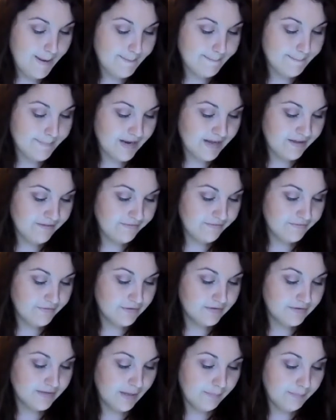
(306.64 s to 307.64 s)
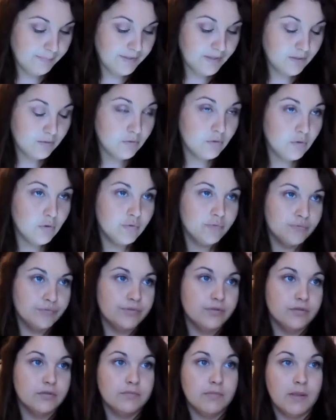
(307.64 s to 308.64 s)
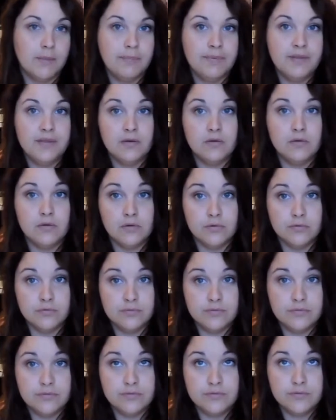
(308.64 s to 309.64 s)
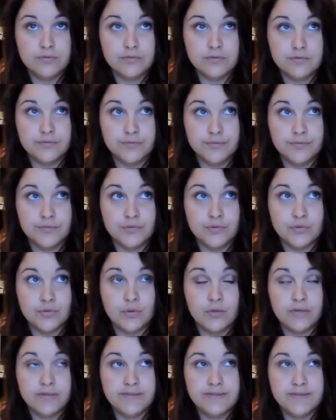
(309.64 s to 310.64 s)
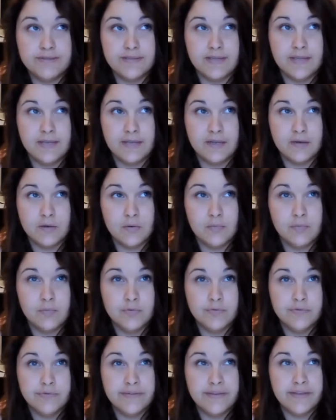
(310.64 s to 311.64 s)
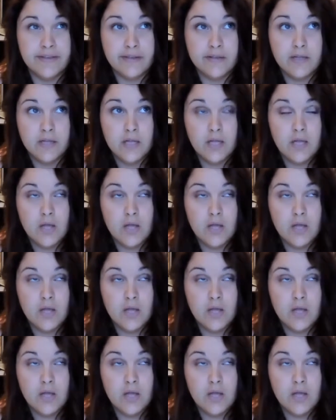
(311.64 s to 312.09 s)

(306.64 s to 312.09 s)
Bref, ta pire honte. Ma pire honte, euh, je crois que ça remonte à